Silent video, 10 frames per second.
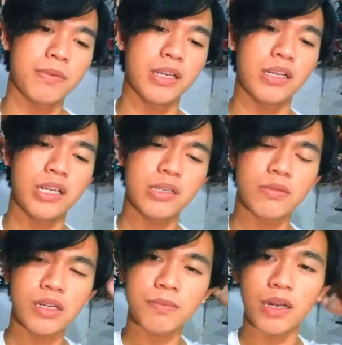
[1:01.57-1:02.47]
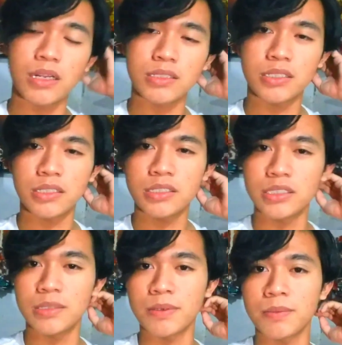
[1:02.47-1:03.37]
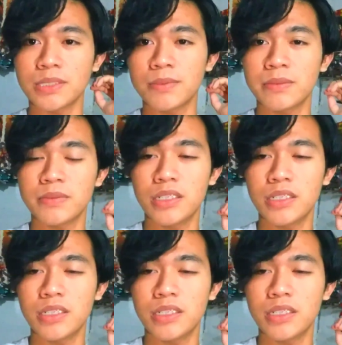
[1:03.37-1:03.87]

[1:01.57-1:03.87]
apa ya ini kemarin bakalan ada ini sih bermacam-macam